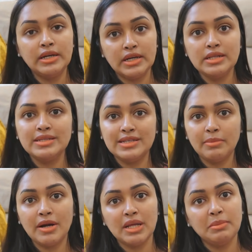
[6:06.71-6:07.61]

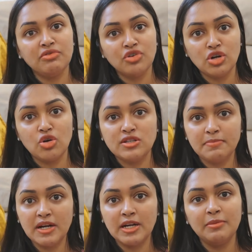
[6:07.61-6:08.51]
ఇంటెన్సిటీ బట్టి మీ
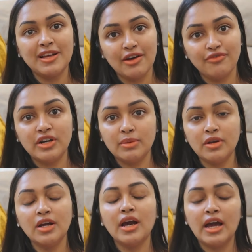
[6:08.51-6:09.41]
వర్కౌట్స్ బట్టి మీ
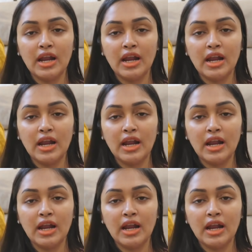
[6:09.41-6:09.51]
కంఫర్టబుల్గా